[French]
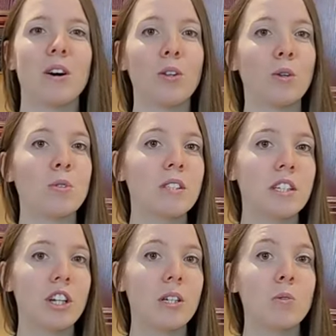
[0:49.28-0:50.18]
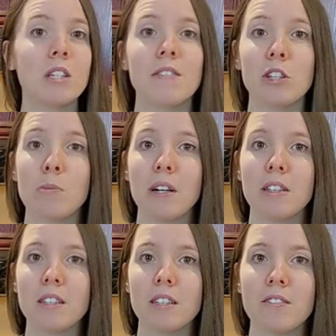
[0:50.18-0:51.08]
On a aussi des gens qui nous avaient
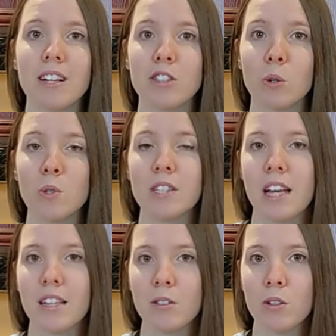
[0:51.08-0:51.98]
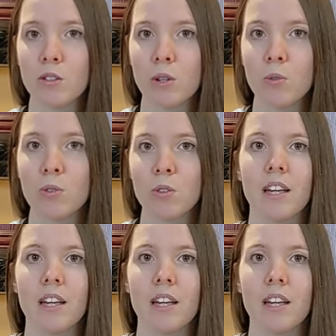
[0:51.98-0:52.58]
demandé des versions salées de sauce.